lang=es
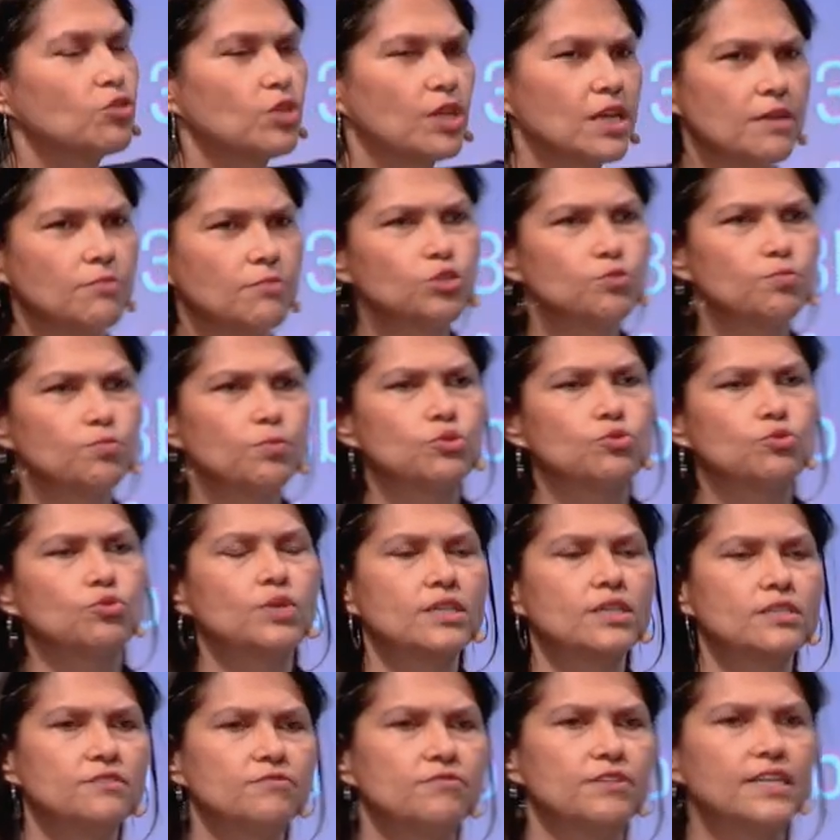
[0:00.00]
pero tenemos
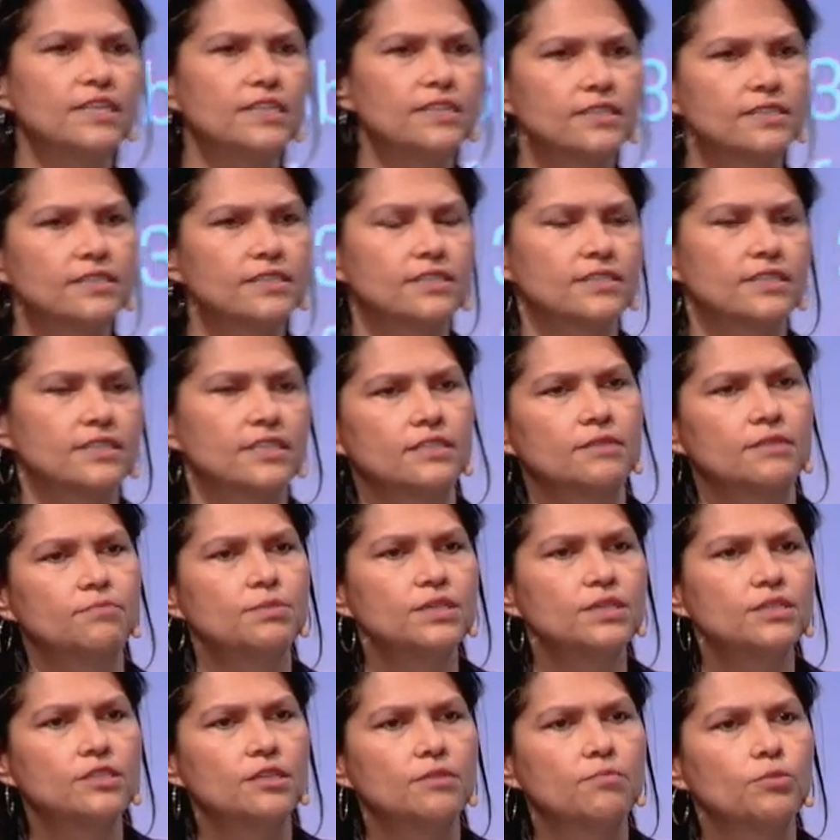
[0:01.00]
posturas diferentes hacia ese
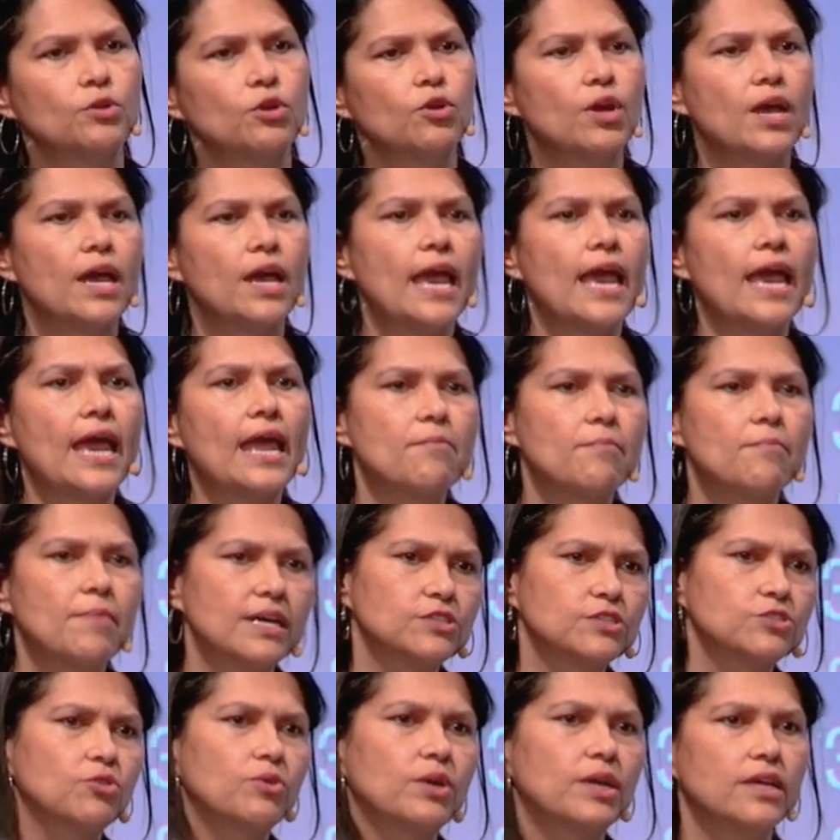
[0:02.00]
principio, el
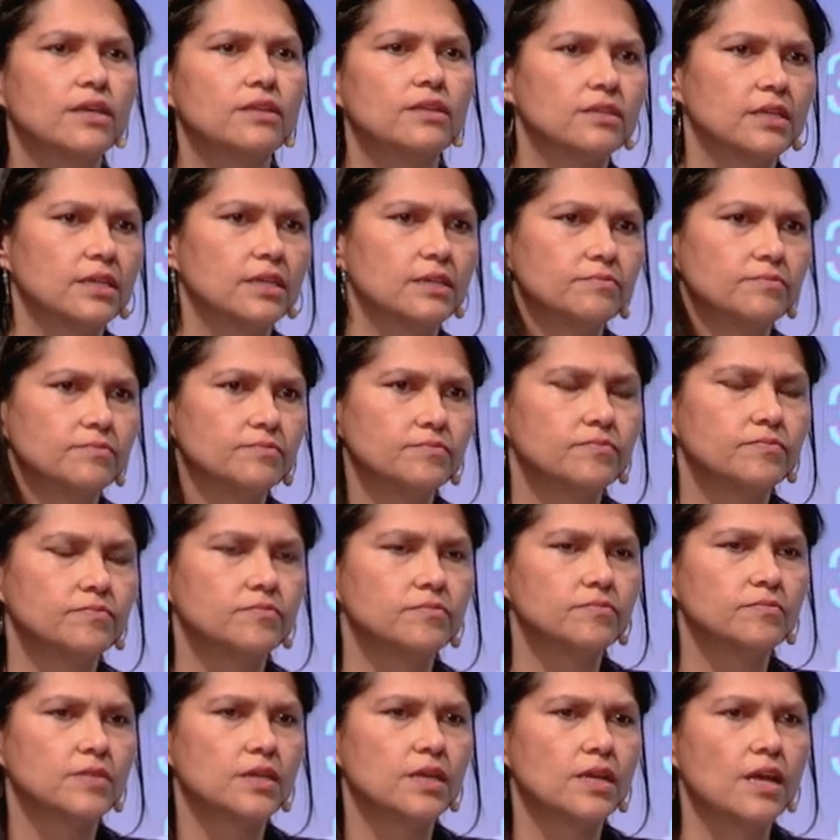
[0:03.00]
más coherente
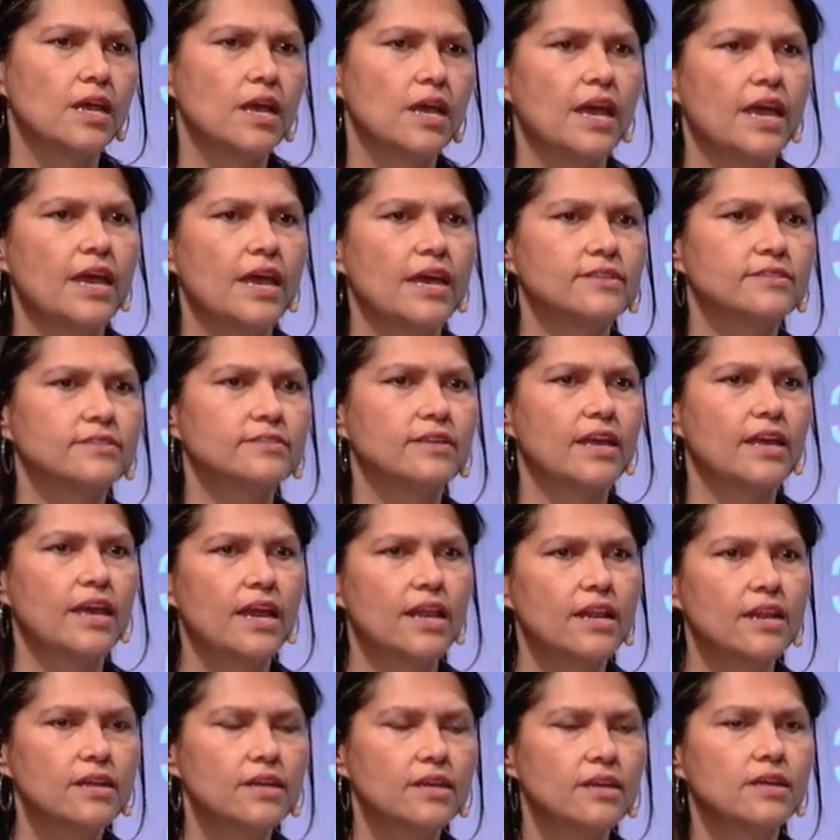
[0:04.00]
es
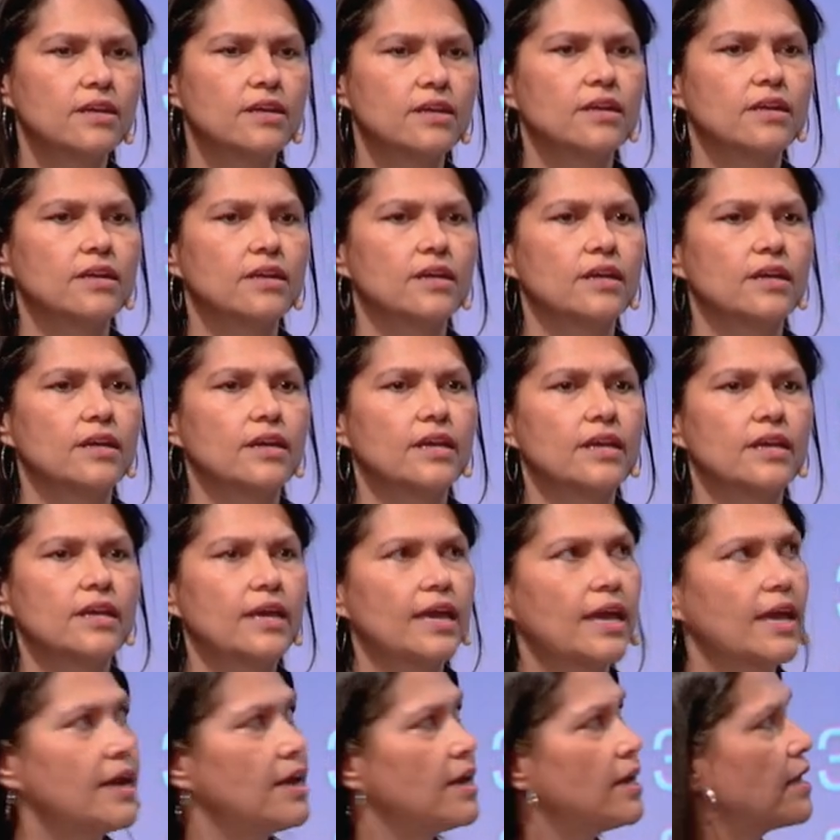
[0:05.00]
el
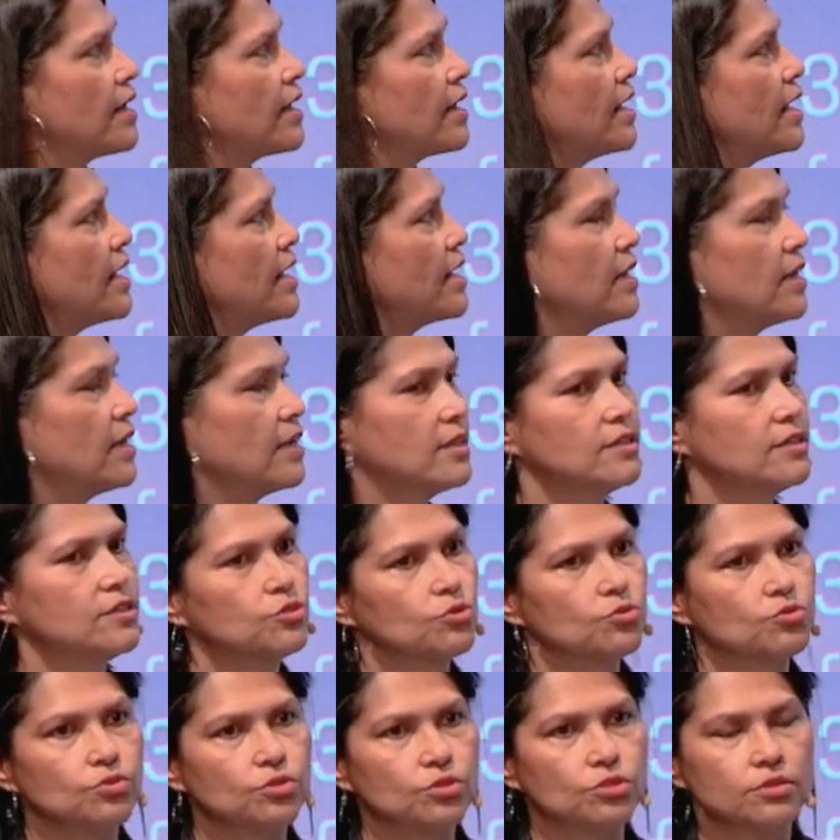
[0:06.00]
que gana la
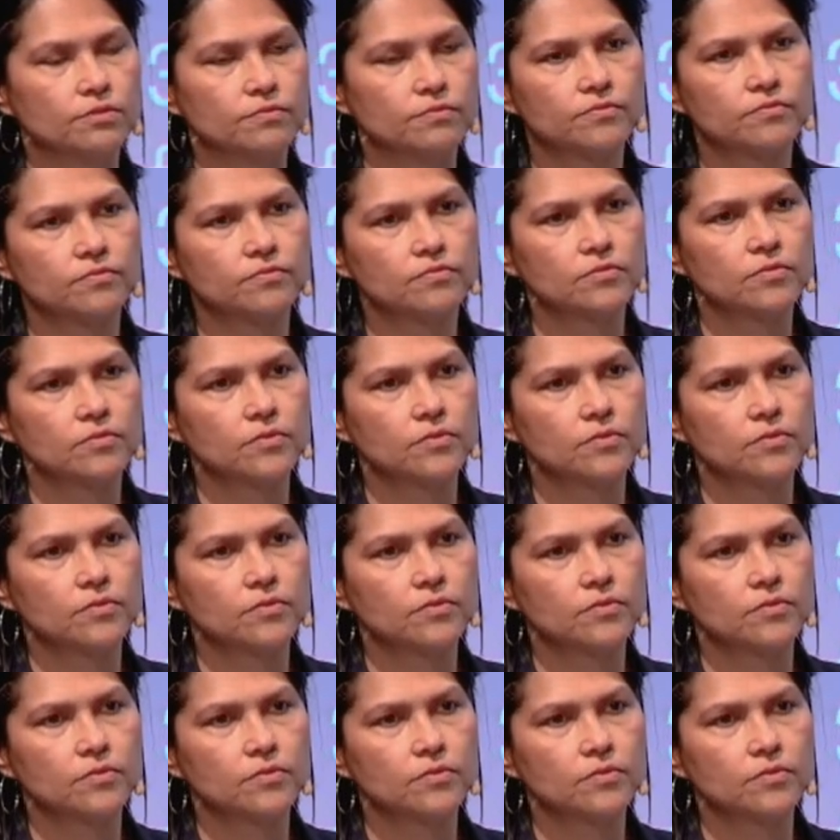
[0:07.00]
discusión.